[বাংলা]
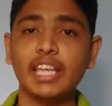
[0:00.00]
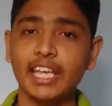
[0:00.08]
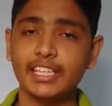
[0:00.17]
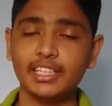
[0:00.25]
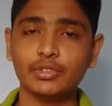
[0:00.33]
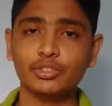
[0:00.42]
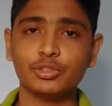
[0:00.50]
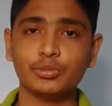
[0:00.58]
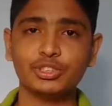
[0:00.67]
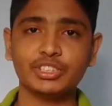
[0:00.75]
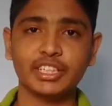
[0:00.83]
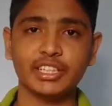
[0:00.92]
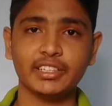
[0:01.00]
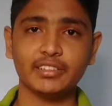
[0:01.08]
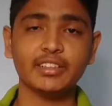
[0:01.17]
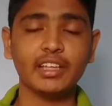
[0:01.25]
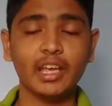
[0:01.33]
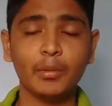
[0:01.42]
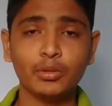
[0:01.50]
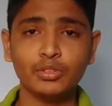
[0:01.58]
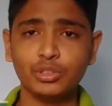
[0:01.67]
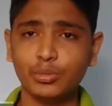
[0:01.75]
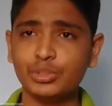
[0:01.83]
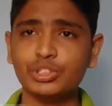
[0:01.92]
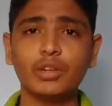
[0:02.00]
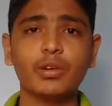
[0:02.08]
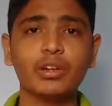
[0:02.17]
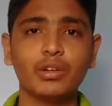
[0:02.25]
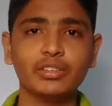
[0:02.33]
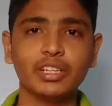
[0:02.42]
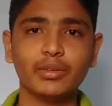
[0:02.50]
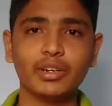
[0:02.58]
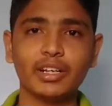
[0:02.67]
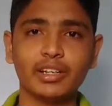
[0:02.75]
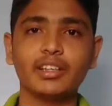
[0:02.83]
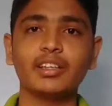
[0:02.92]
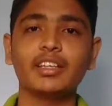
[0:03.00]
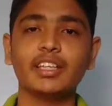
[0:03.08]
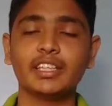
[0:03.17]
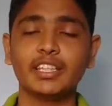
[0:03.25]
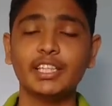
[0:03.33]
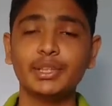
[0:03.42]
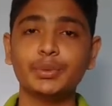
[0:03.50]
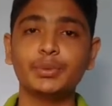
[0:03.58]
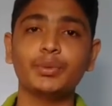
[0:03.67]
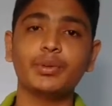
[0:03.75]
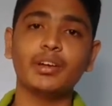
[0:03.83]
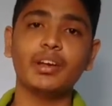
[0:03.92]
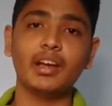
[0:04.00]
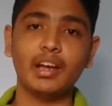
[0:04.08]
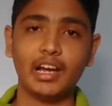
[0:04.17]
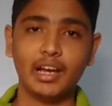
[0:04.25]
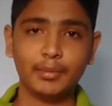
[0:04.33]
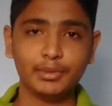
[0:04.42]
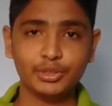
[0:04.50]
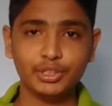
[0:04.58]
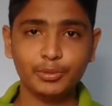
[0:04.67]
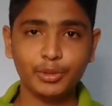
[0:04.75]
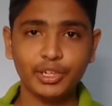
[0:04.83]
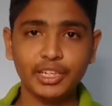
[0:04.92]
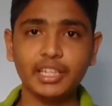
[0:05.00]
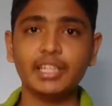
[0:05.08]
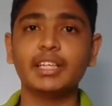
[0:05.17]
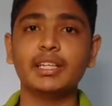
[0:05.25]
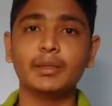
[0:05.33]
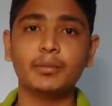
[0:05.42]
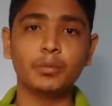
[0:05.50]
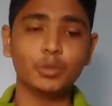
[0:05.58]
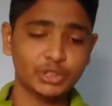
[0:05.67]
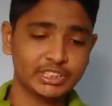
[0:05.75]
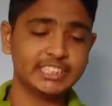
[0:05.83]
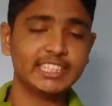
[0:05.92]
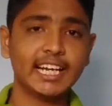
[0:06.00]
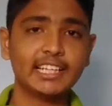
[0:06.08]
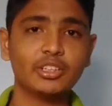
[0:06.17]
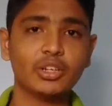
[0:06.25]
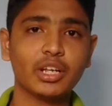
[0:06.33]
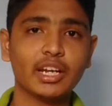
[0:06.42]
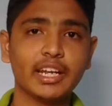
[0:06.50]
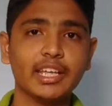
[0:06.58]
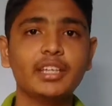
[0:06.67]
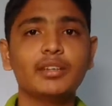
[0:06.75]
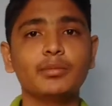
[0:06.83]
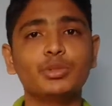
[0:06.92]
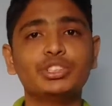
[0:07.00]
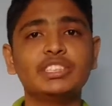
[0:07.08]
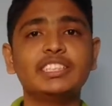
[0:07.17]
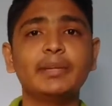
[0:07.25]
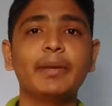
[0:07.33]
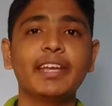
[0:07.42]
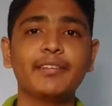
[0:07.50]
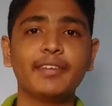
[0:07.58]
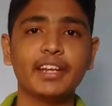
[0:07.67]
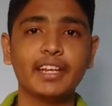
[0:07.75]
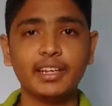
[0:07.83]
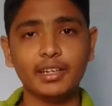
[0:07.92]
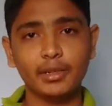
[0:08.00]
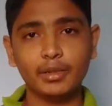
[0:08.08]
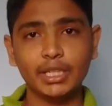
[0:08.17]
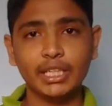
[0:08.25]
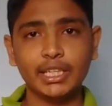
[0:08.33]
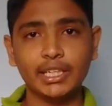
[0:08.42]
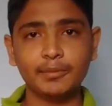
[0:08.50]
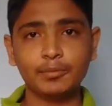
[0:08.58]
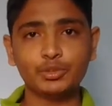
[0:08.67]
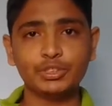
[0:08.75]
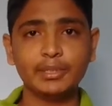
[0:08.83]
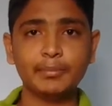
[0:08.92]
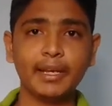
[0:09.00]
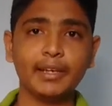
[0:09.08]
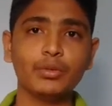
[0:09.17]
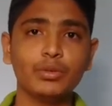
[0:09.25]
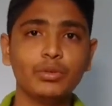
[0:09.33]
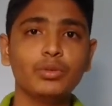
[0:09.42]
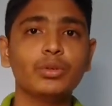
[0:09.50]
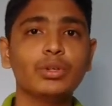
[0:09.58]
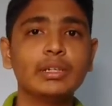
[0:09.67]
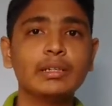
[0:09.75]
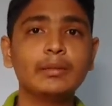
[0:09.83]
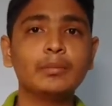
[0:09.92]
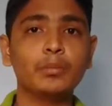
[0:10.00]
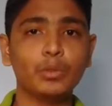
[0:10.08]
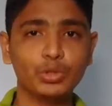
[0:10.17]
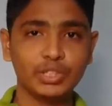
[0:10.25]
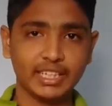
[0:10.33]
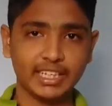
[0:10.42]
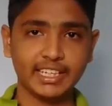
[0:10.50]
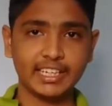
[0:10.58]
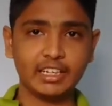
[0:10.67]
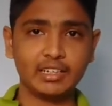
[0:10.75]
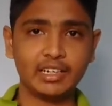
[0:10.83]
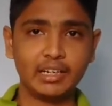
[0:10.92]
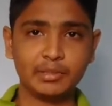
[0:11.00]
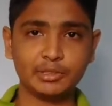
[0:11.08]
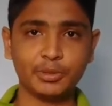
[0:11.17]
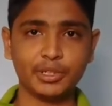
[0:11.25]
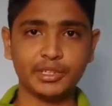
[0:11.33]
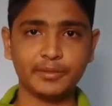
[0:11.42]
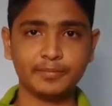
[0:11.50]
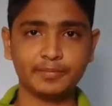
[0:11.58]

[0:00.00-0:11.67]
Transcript: এতে কোনো সমস্যা নাই এবং সমস্যা হওয়ার কথাও না কিন্তু আমি যদি বলি মসজিদ থাকার দরকার নাই মসজিদটা ভেঙে ফেলেন মুসলিম ভাইগুলো মন্দিরে গিয়ে নামাজ পড়েন